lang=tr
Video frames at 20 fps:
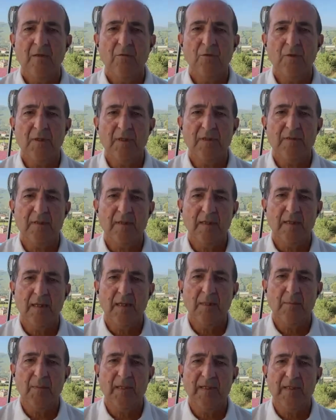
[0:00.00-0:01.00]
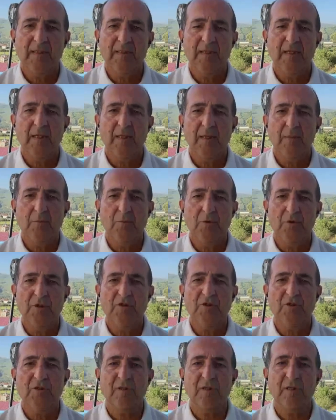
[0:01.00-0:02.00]
Dolayısıyla Almanya'da bu
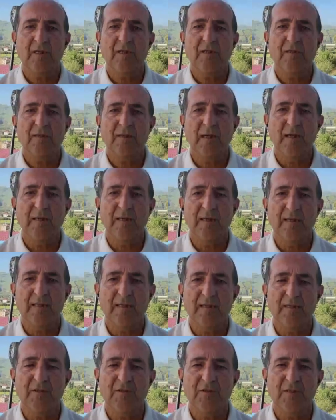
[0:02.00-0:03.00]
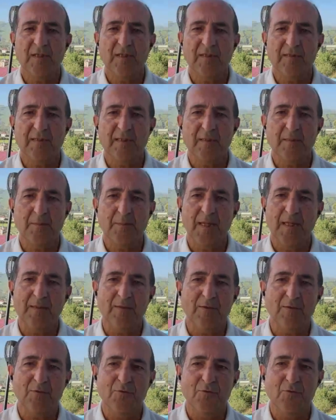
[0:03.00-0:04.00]
iş e, tarihe karıştı Ezgi. Ben
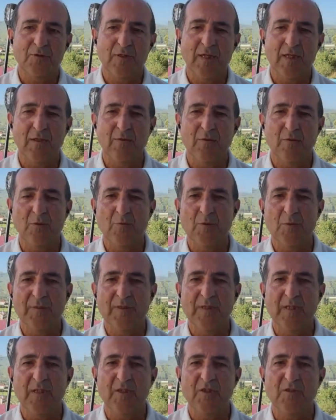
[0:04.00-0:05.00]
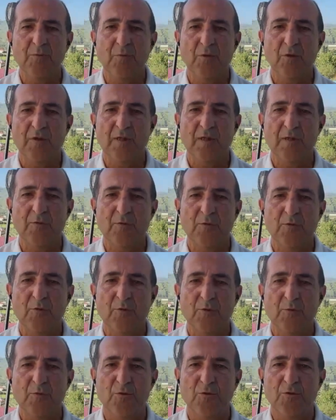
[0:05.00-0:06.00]
güzel, olumlu bir gelişme olarak
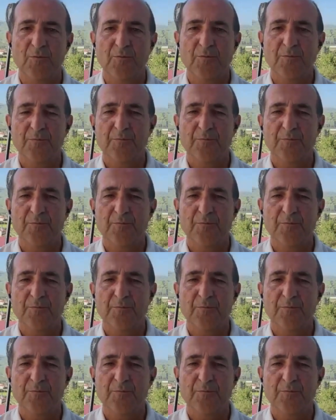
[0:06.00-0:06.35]
görüyorum bunu.